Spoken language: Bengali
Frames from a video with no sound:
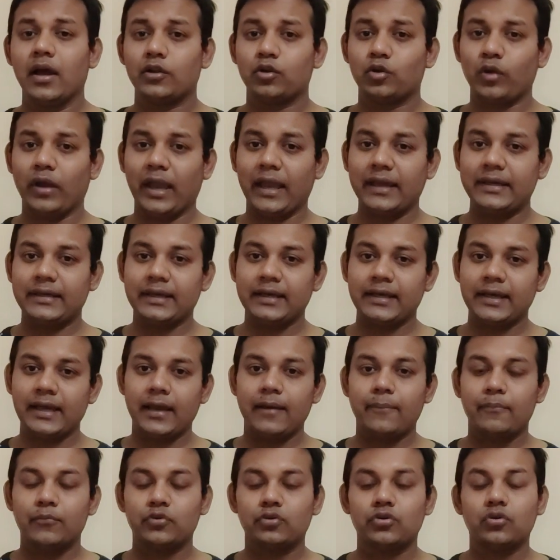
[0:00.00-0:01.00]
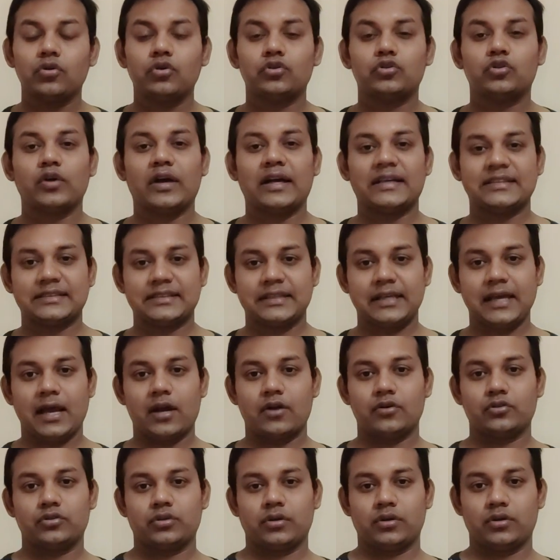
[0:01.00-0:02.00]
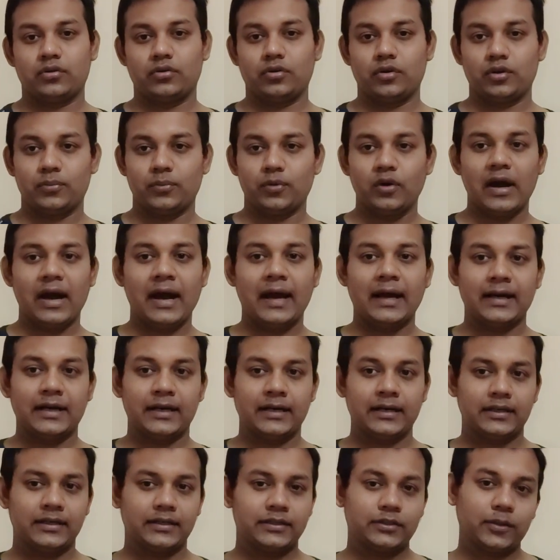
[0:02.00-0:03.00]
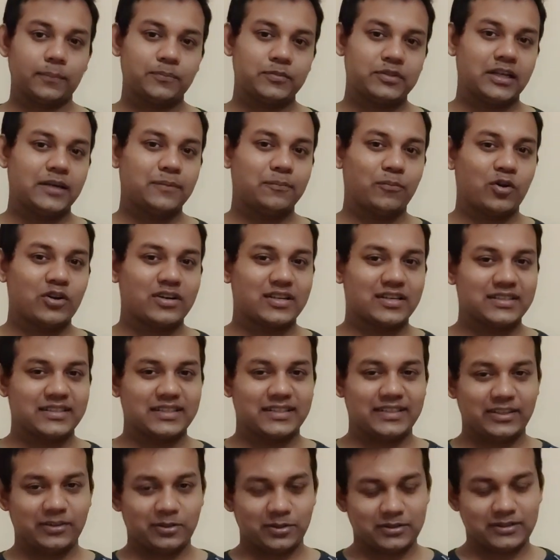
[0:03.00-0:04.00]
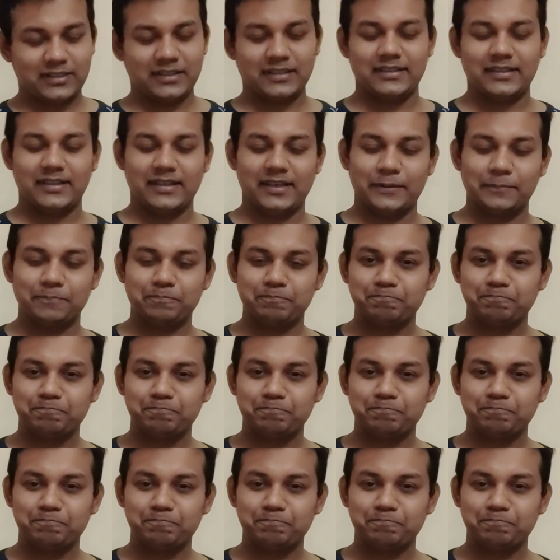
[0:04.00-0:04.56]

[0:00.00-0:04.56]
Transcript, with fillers: তো এটি নিয়ে মূলত আজকে আলোচনা করব আর সবচেয়ে ইম্পর্টেন্ট যেটি হচ্ছে যে